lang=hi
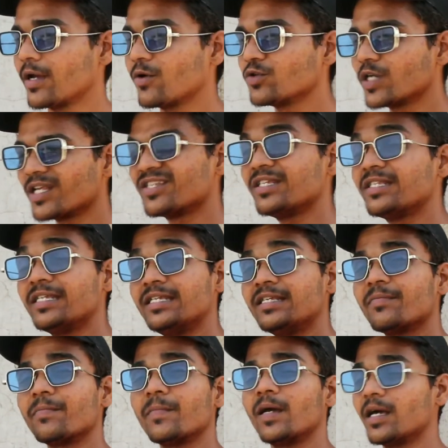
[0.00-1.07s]
रहा है कुछ अच्छी
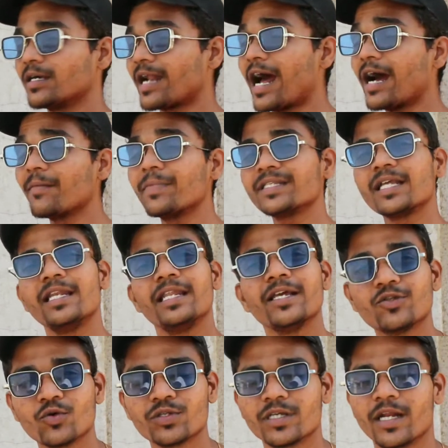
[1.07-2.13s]
चीज़ें राह पे चलने
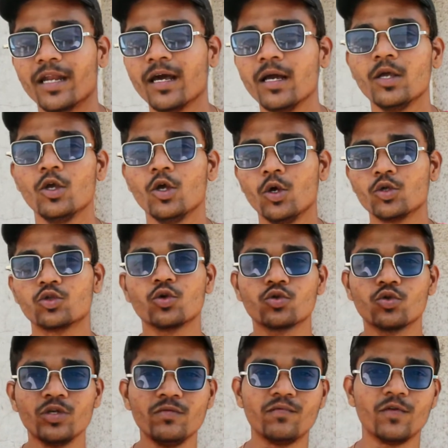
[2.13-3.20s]
की सोच रहा है ना तो
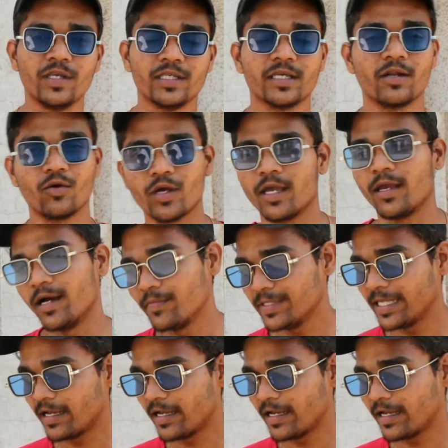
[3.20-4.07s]
तू इन्फ्लुएंसर है ओके अभी